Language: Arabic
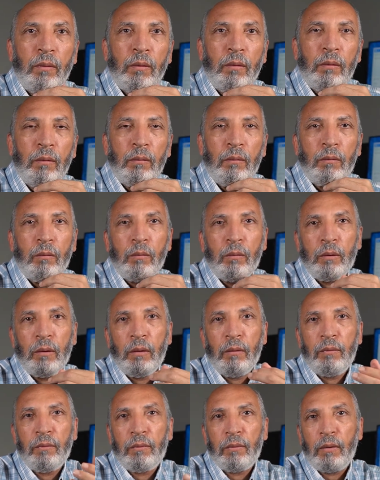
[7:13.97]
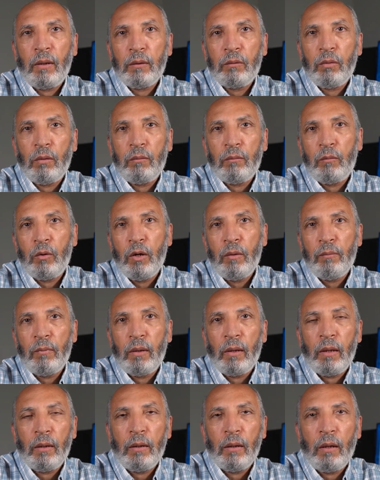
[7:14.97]
ودي خطوة
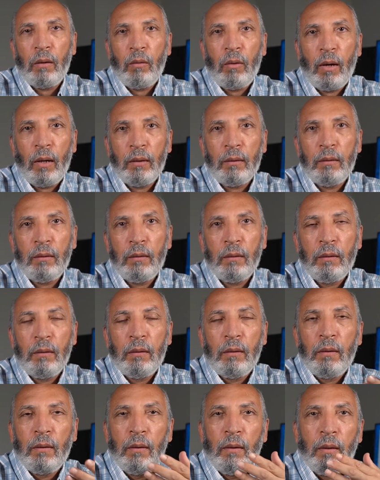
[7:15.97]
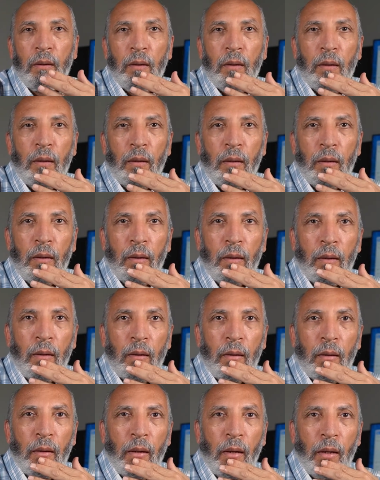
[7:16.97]
مهمة يعني لو حد
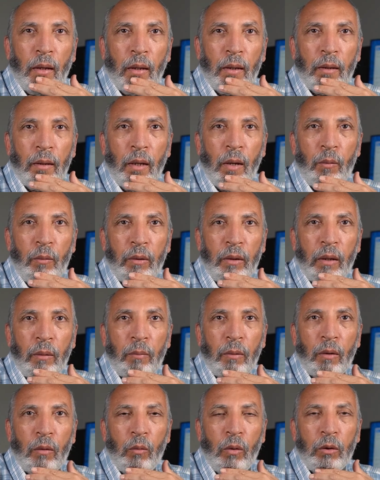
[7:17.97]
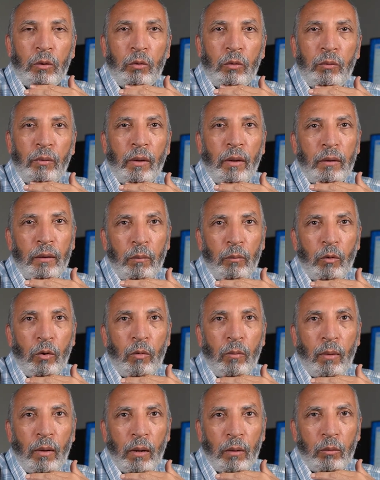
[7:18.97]
آه، ناوي يجيب إخواته فيقدم
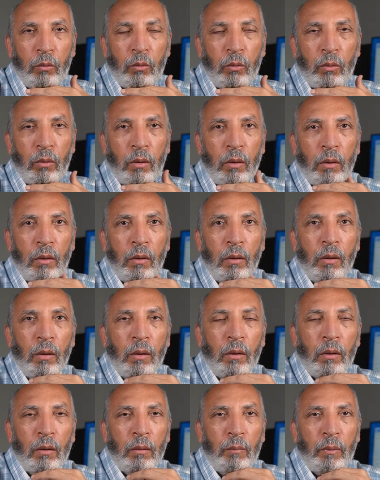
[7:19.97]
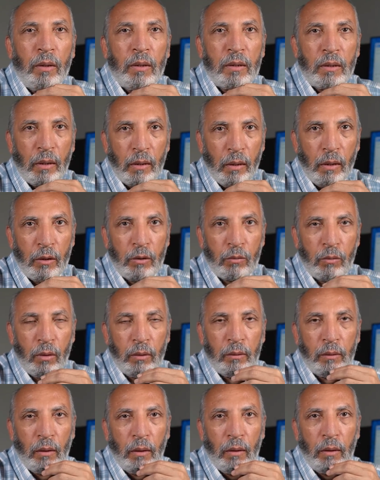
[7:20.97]
لهم على طول ما يستناش
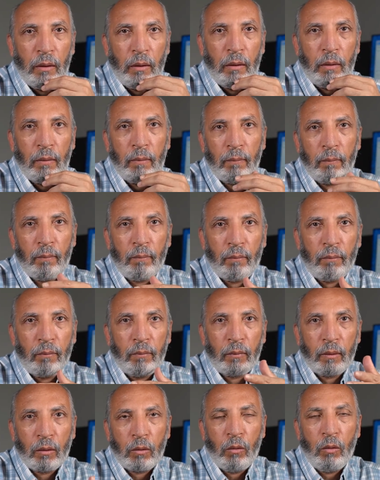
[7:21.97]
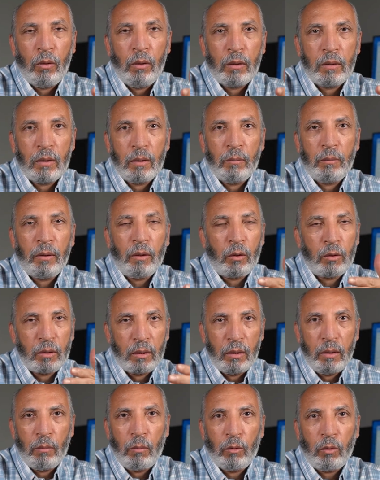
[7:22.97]
وقت لأن كل س... بتاخد
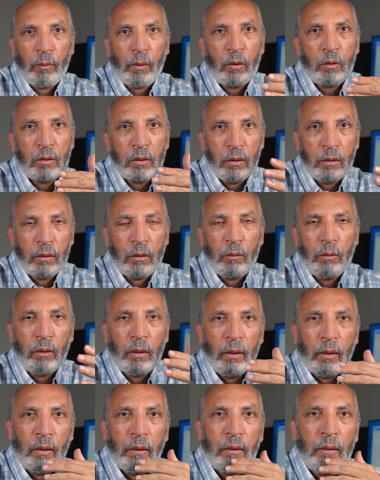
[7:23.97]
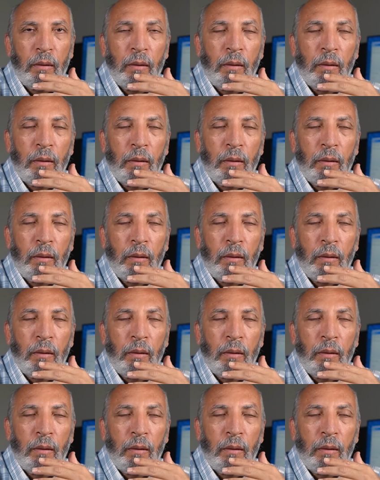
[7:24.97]
سنين الموضوع بياخد سنين طويلة يعني